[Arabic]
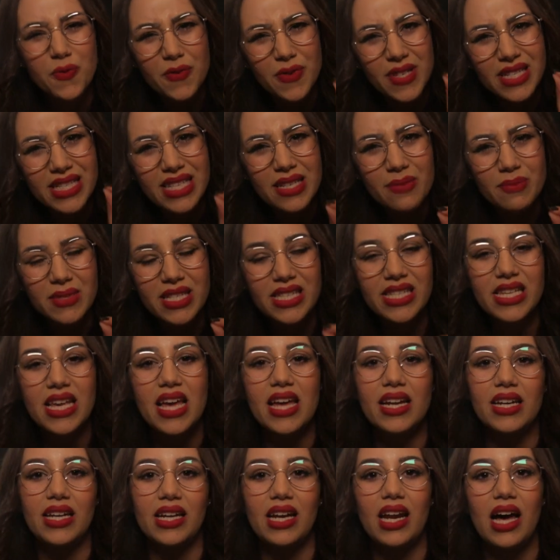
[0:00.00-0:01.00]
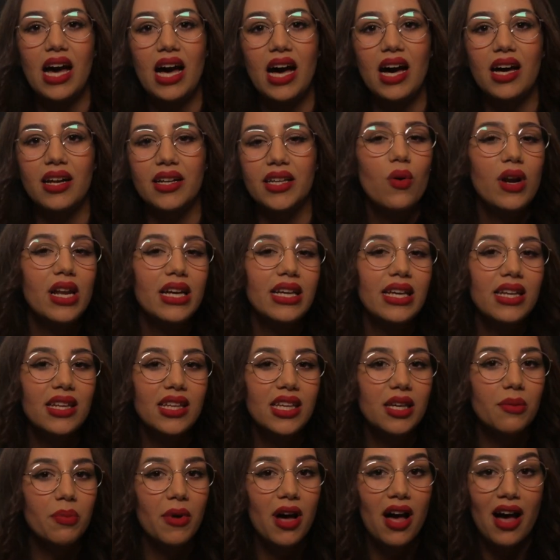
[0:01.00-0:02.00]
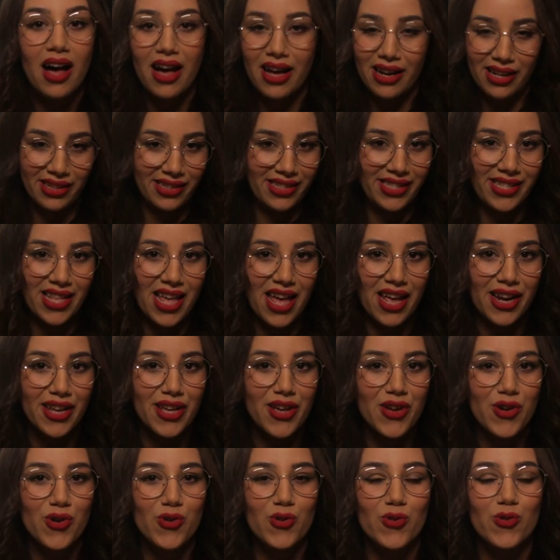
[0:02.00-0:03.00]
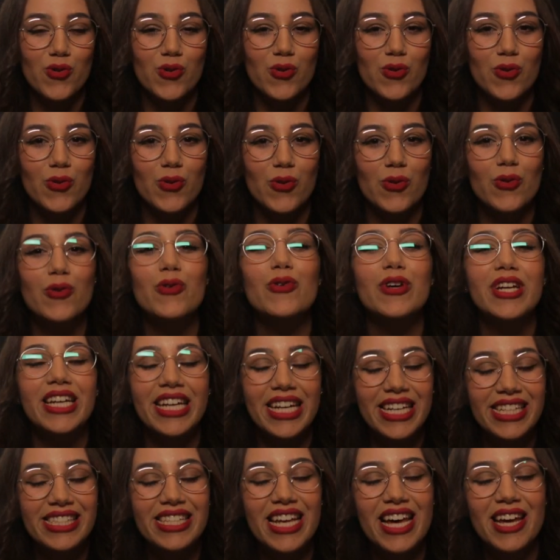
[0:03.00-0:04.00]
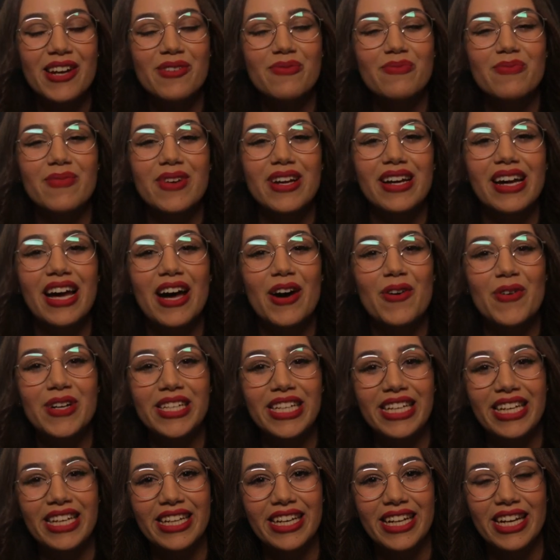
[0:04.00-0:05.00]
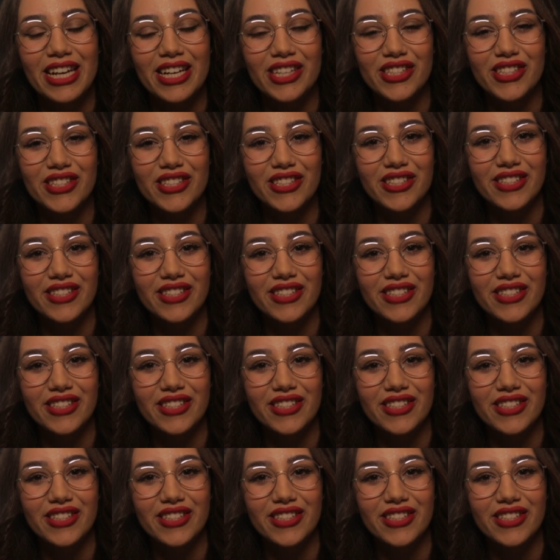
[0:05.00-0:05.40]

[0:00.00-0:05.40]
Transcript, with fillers: مفيزي مزيان على حاري ولكن كيبقى رد سريع و كيحترم قوانين الكلاش